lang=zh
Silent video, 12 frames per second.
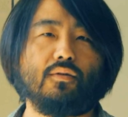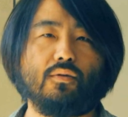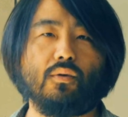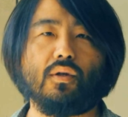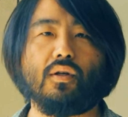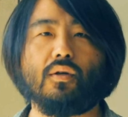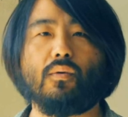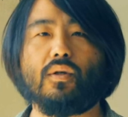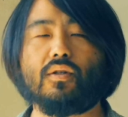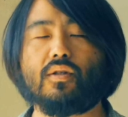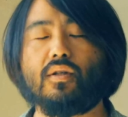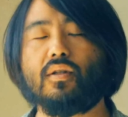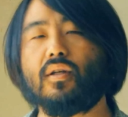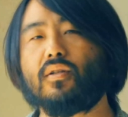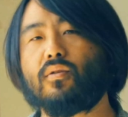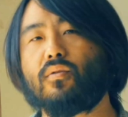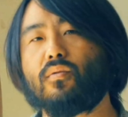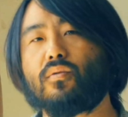对鬼神的
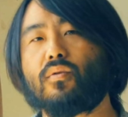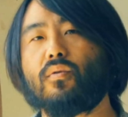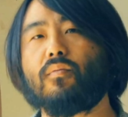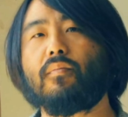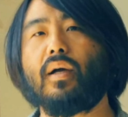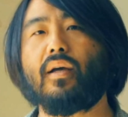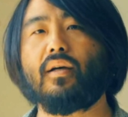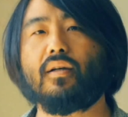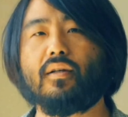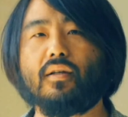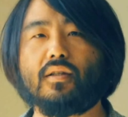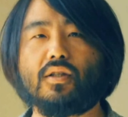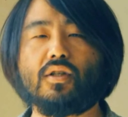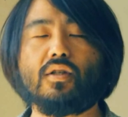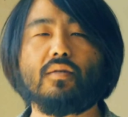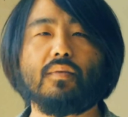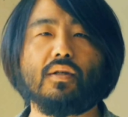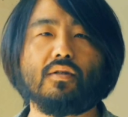这种崇拜和
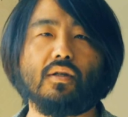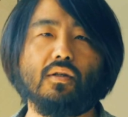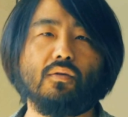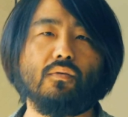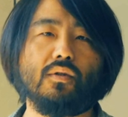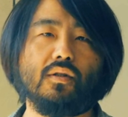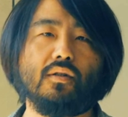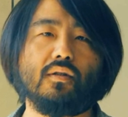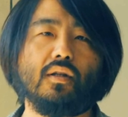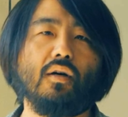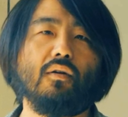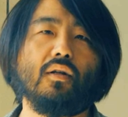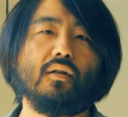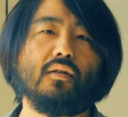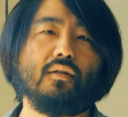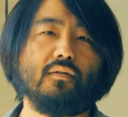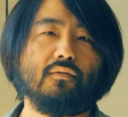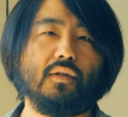痴迷程度已经到
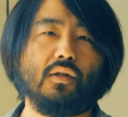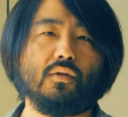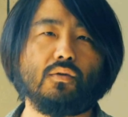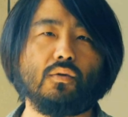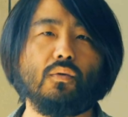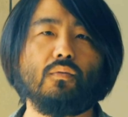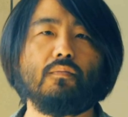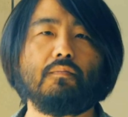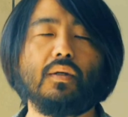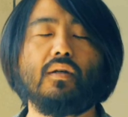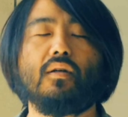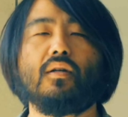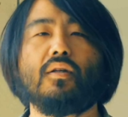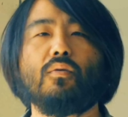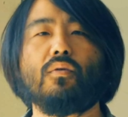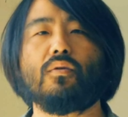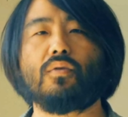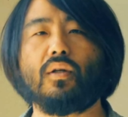了一种不可理
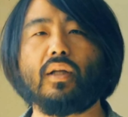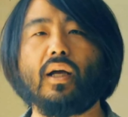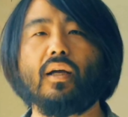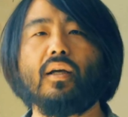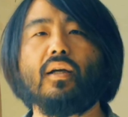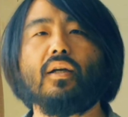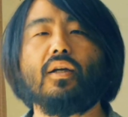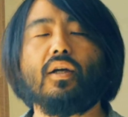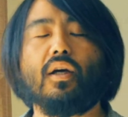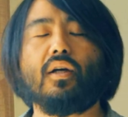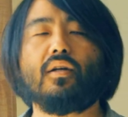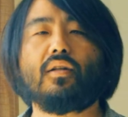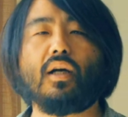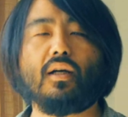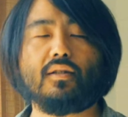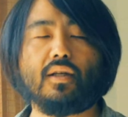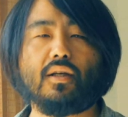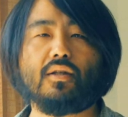喻的状态，呃，
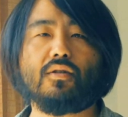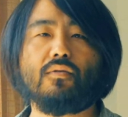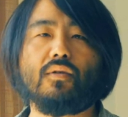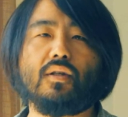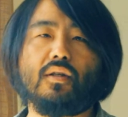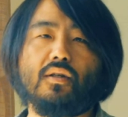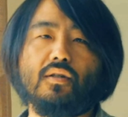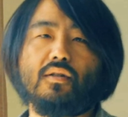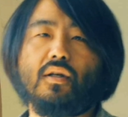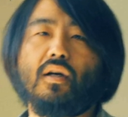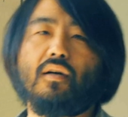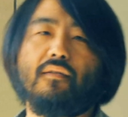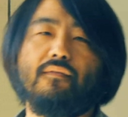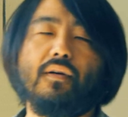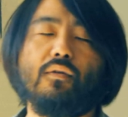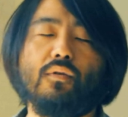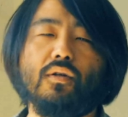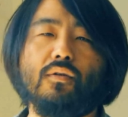他在《周礼》啊
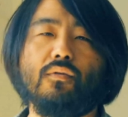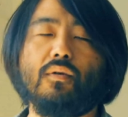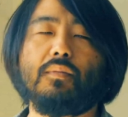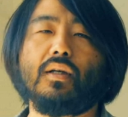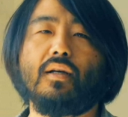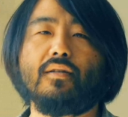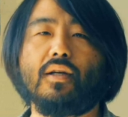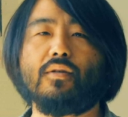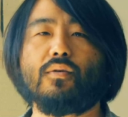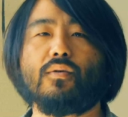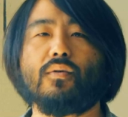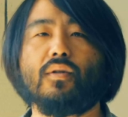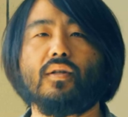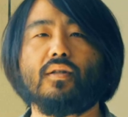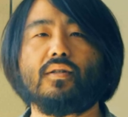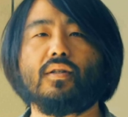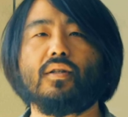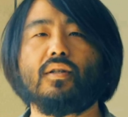翻回我们刚才所说的
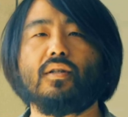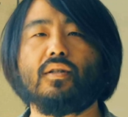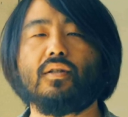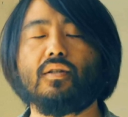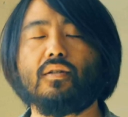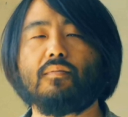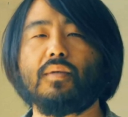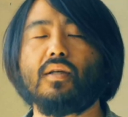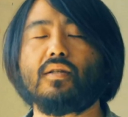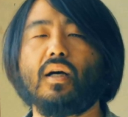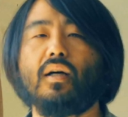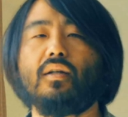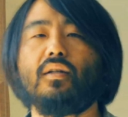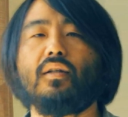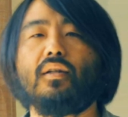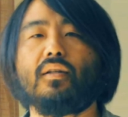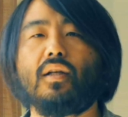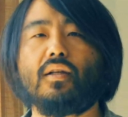这个篇章，
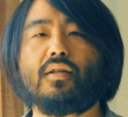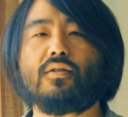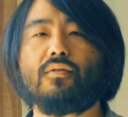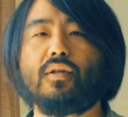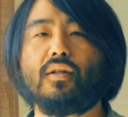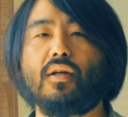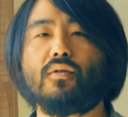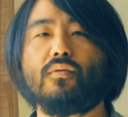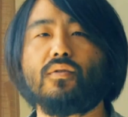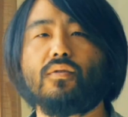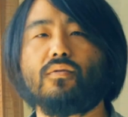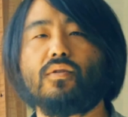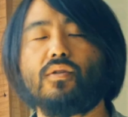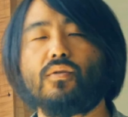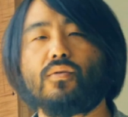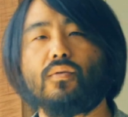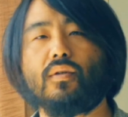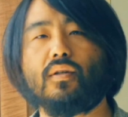他在《周礼》当中就记
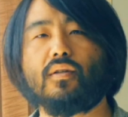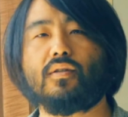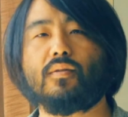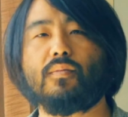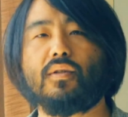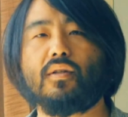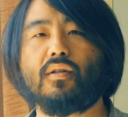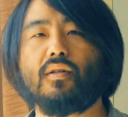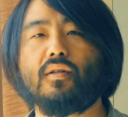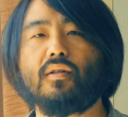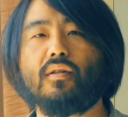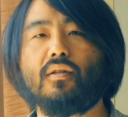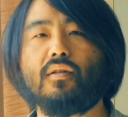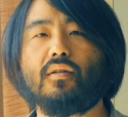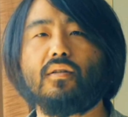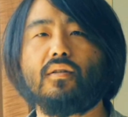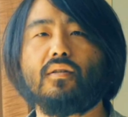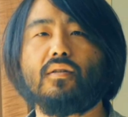述了这么一
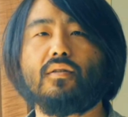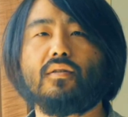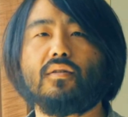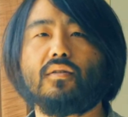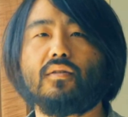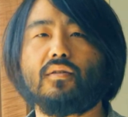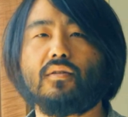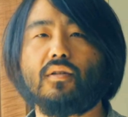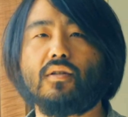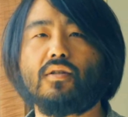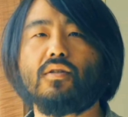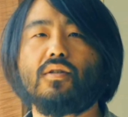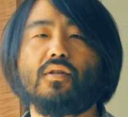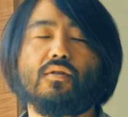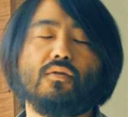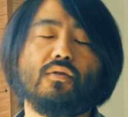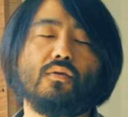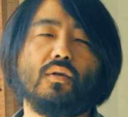个事情，
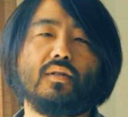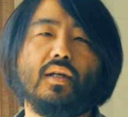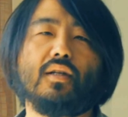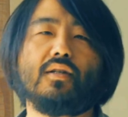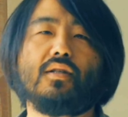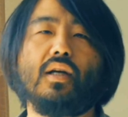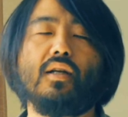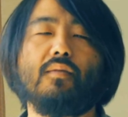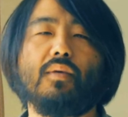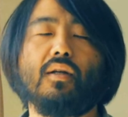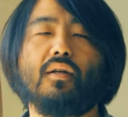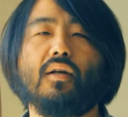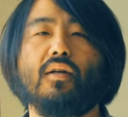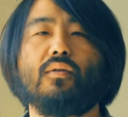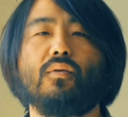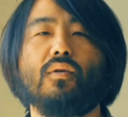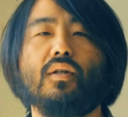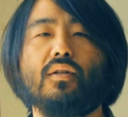就是说在山里边呢，很
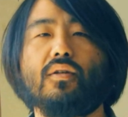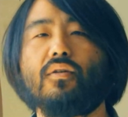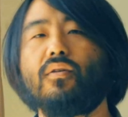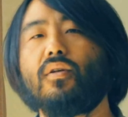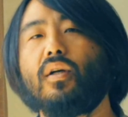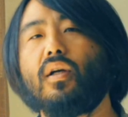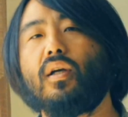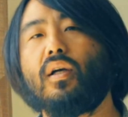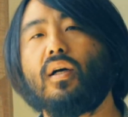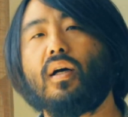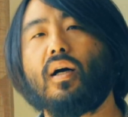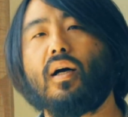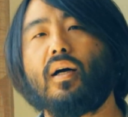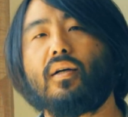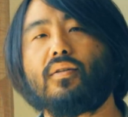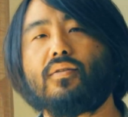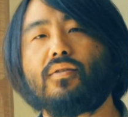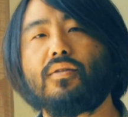多人都啊
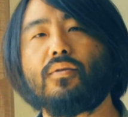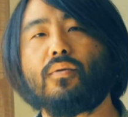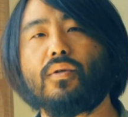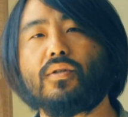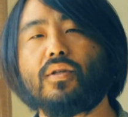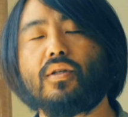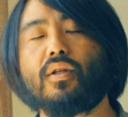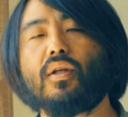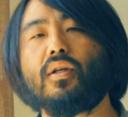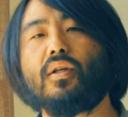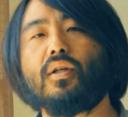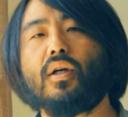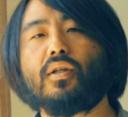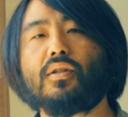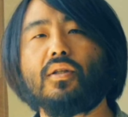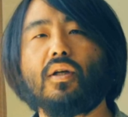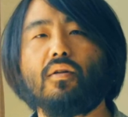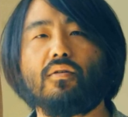信鬼神，呃，
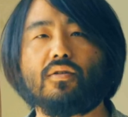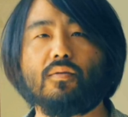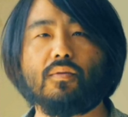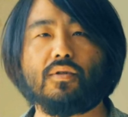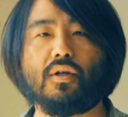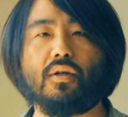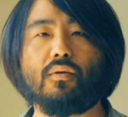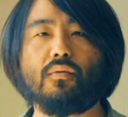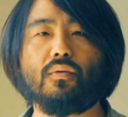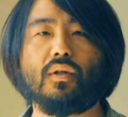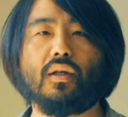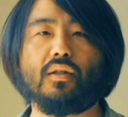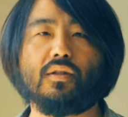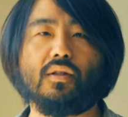信到了什么程度呢？